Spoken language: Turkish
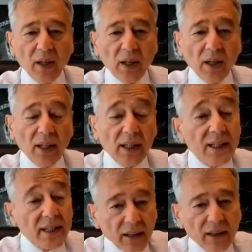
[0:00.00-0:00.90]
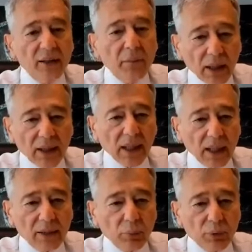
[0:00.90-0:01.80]
E, insanlığın malı
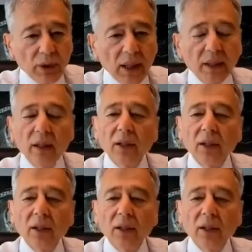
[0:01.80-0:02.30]
yani bunlar.